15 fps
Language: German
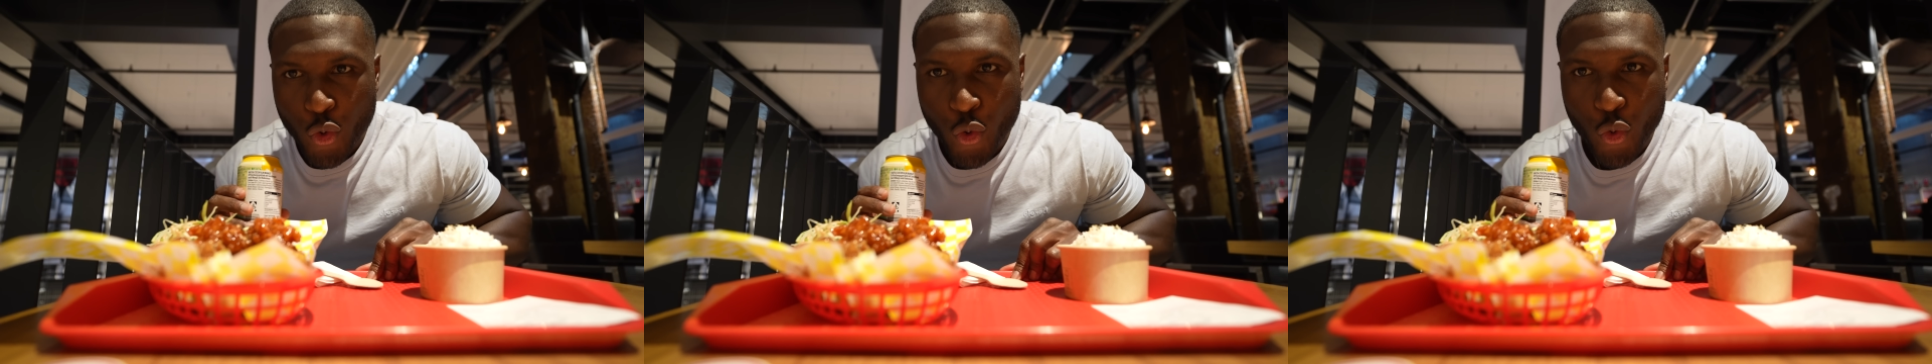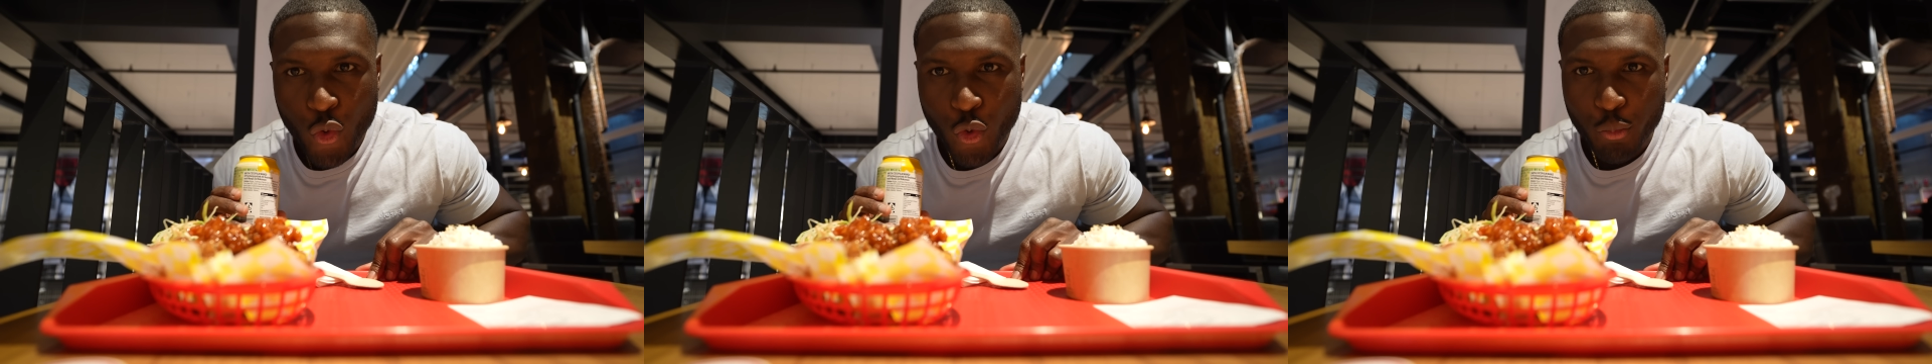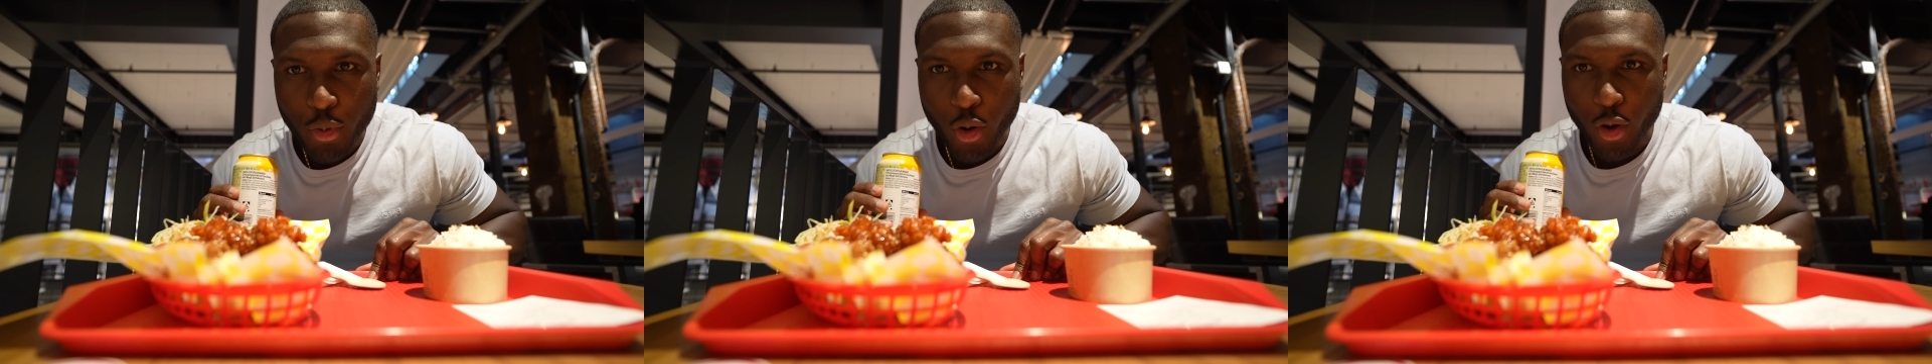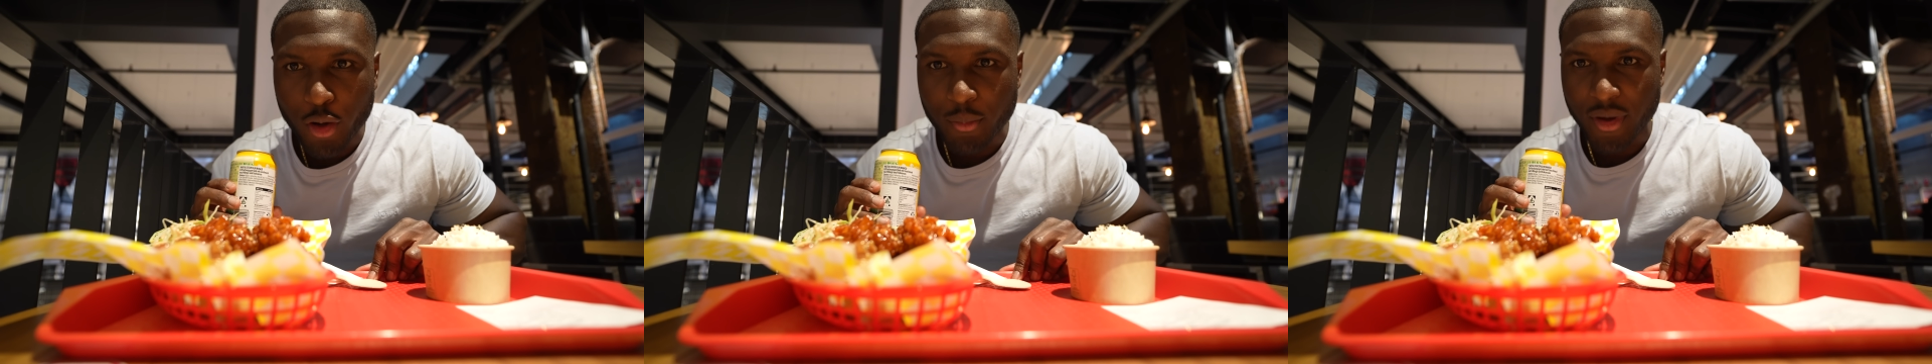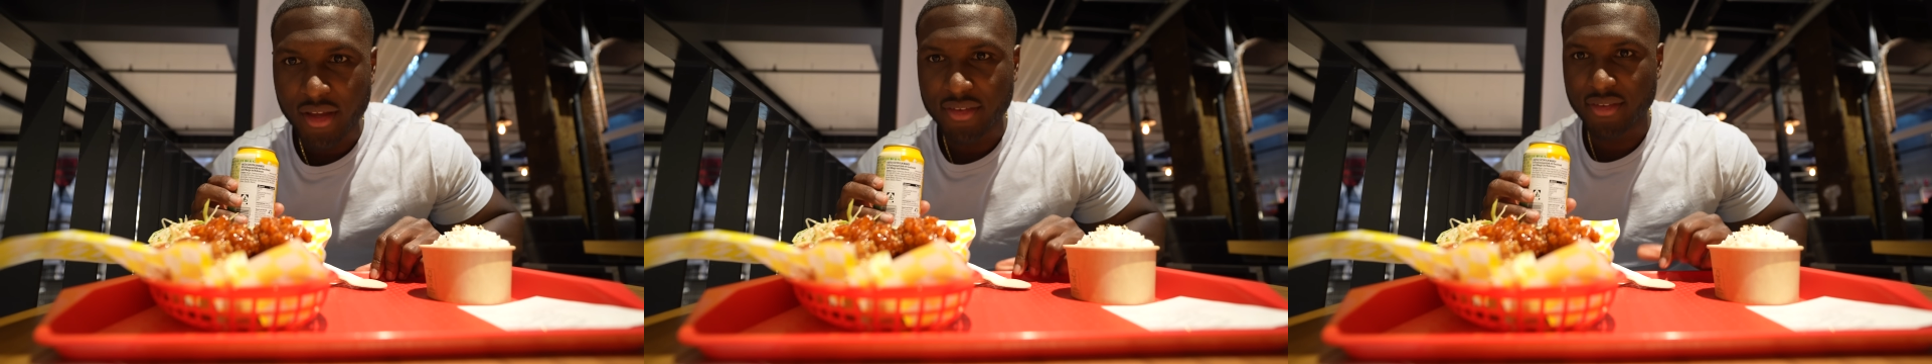Coco
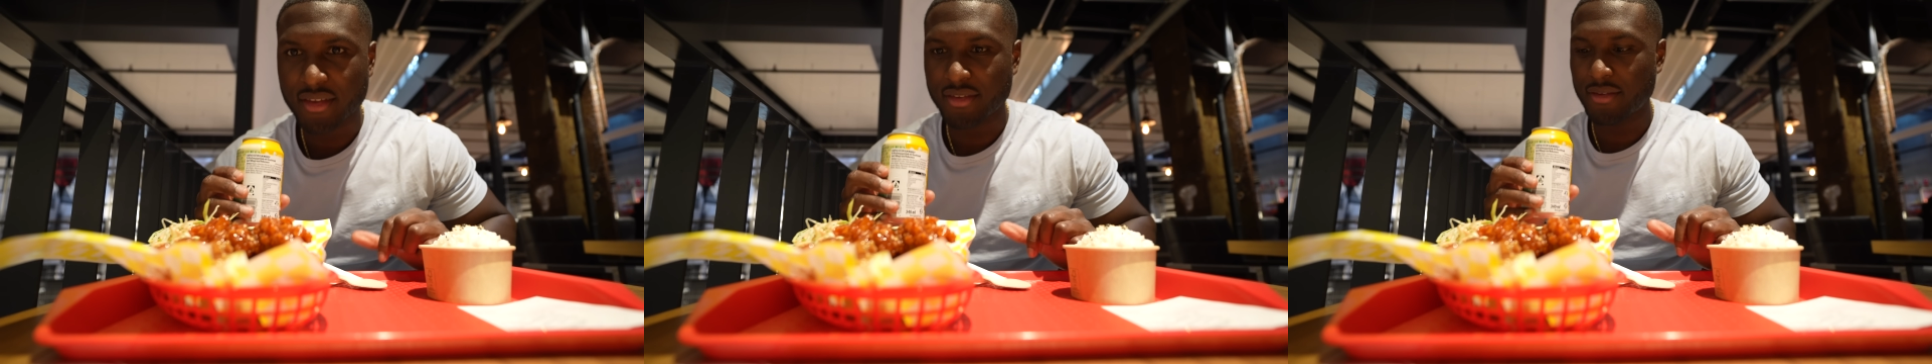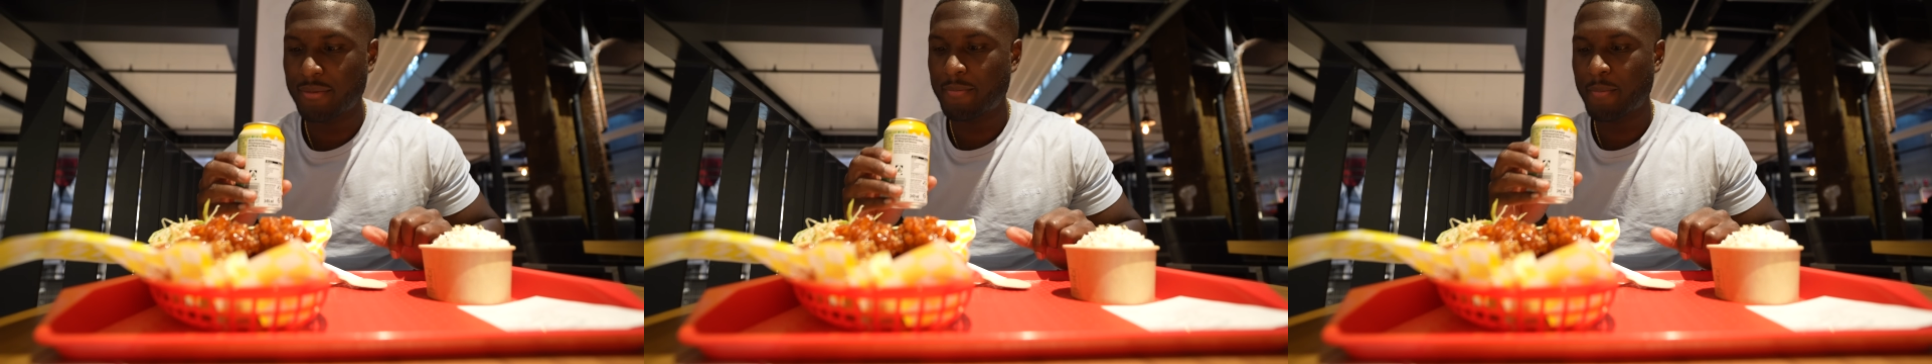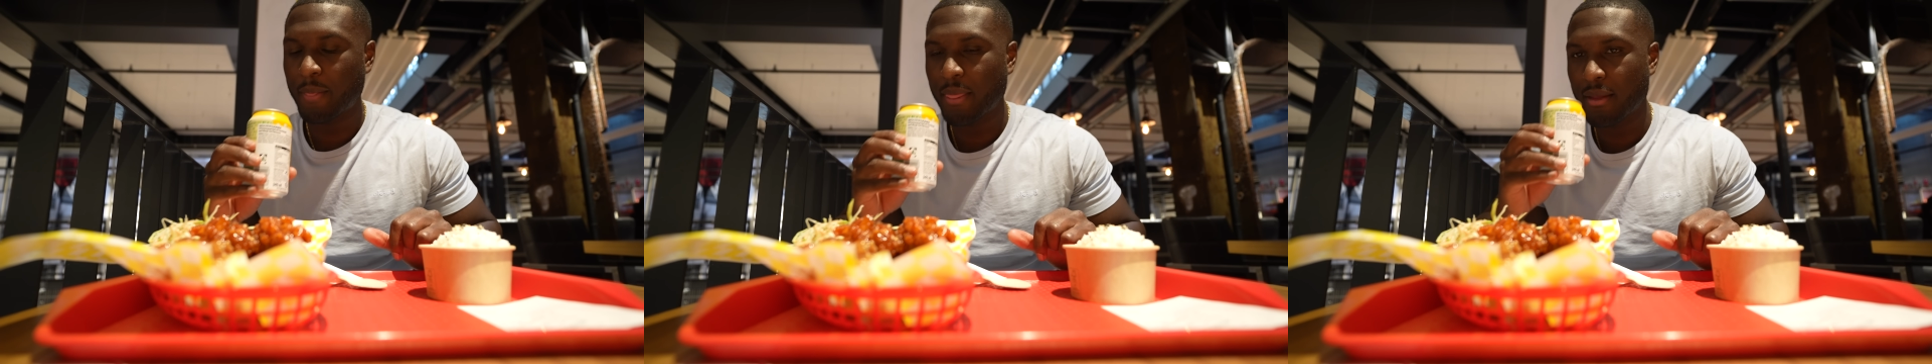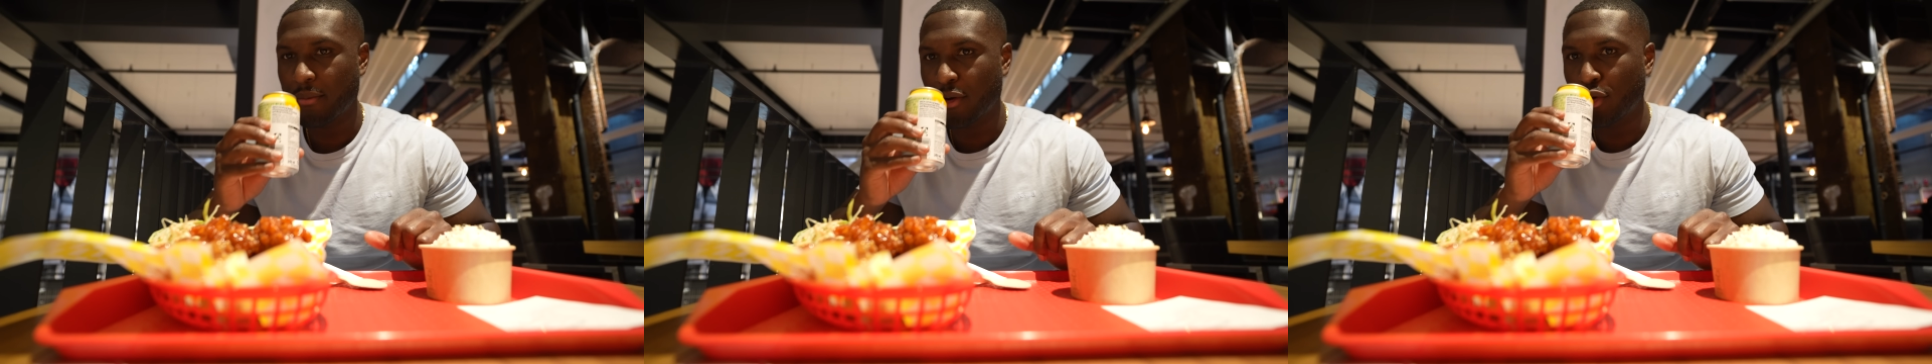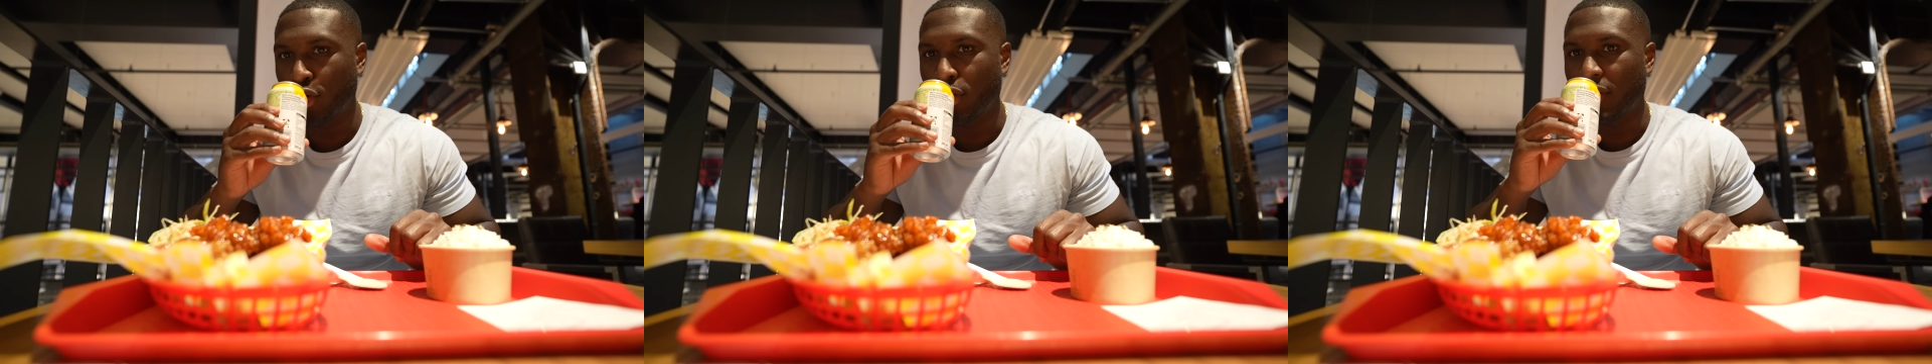Palm heißt das. Mal
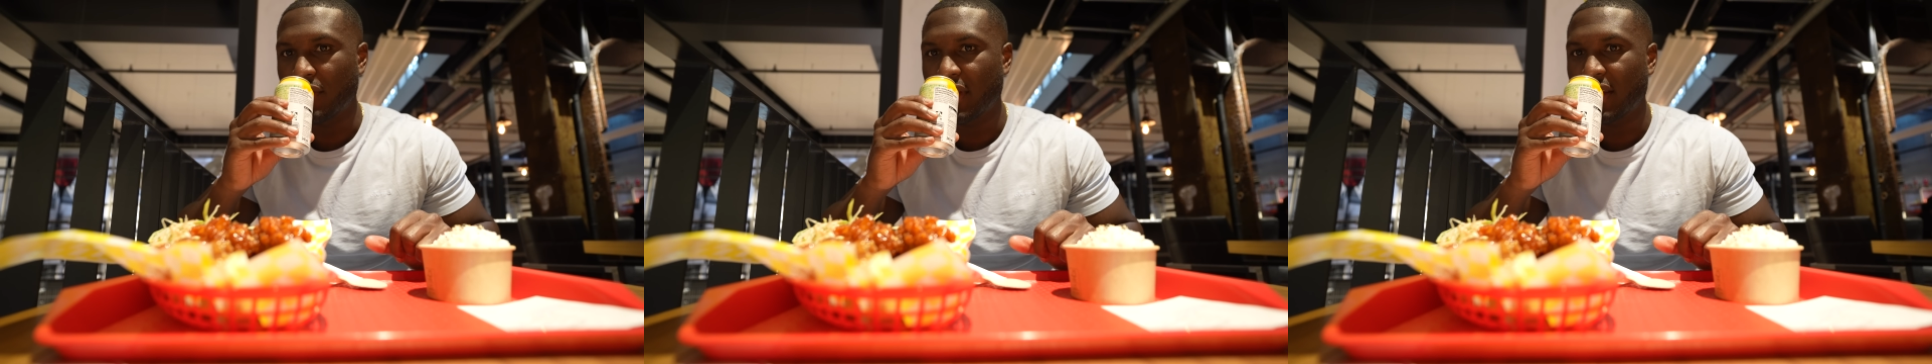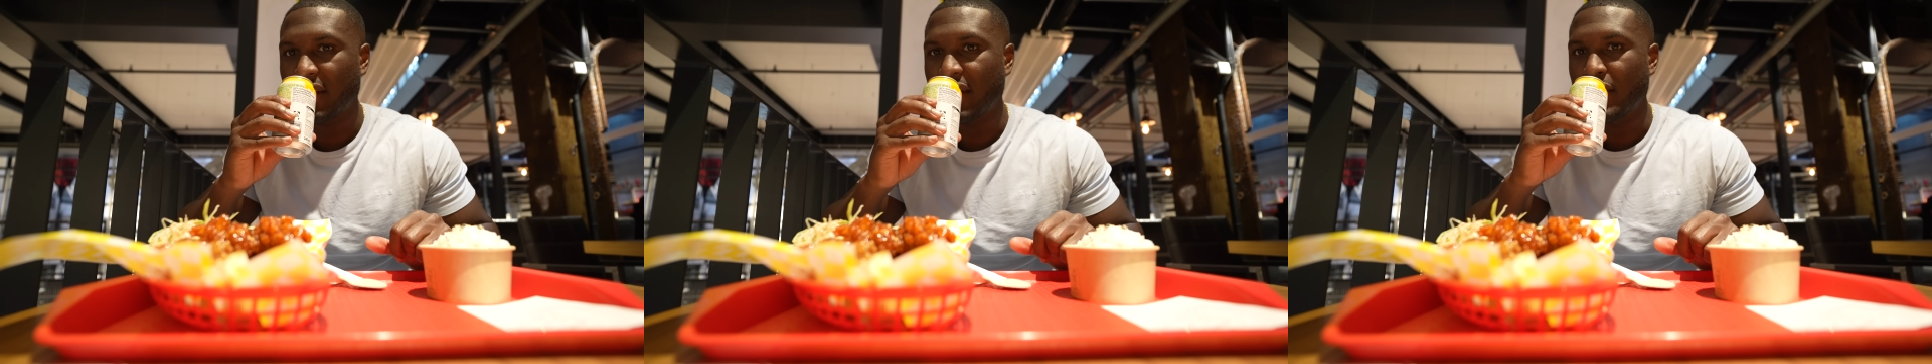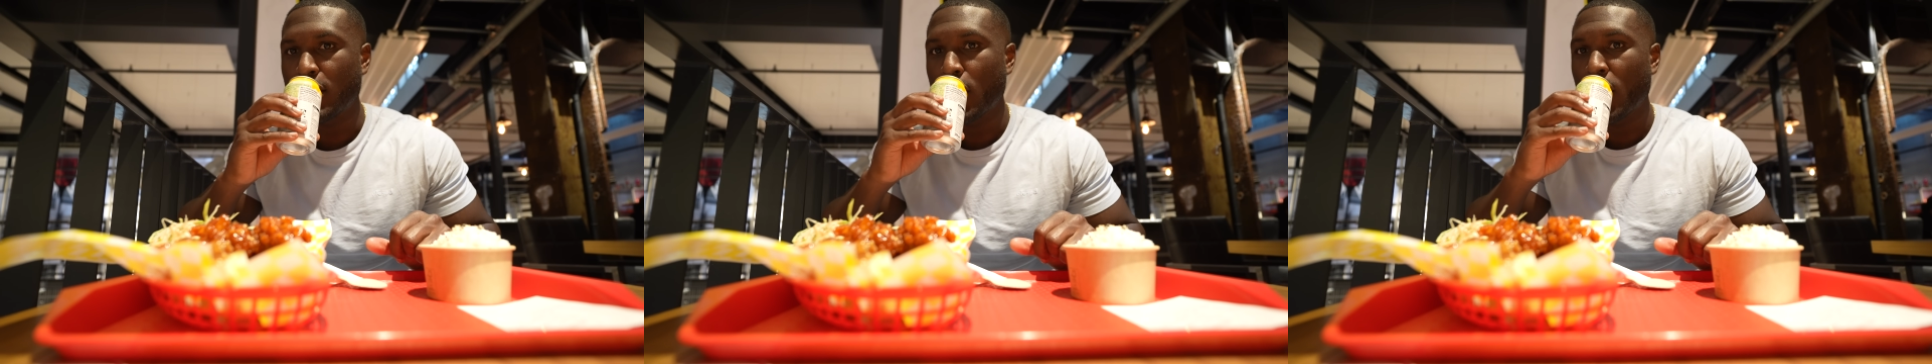gucken, wir gehen rein.